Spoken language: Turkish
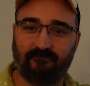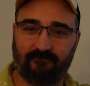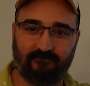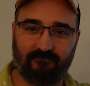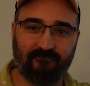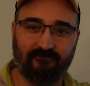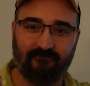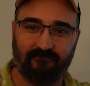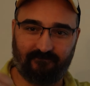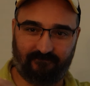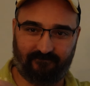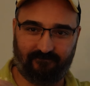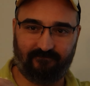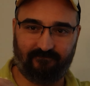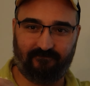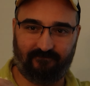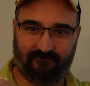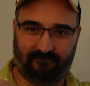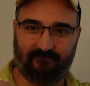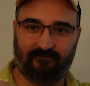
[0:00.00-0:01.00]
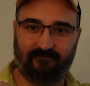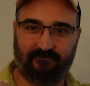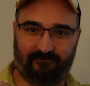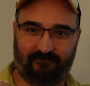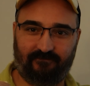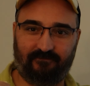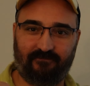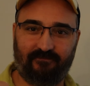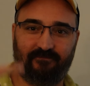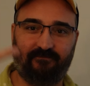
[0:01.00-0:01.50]
Ee, gittim OLED TV de
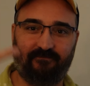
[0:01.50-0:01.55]
almak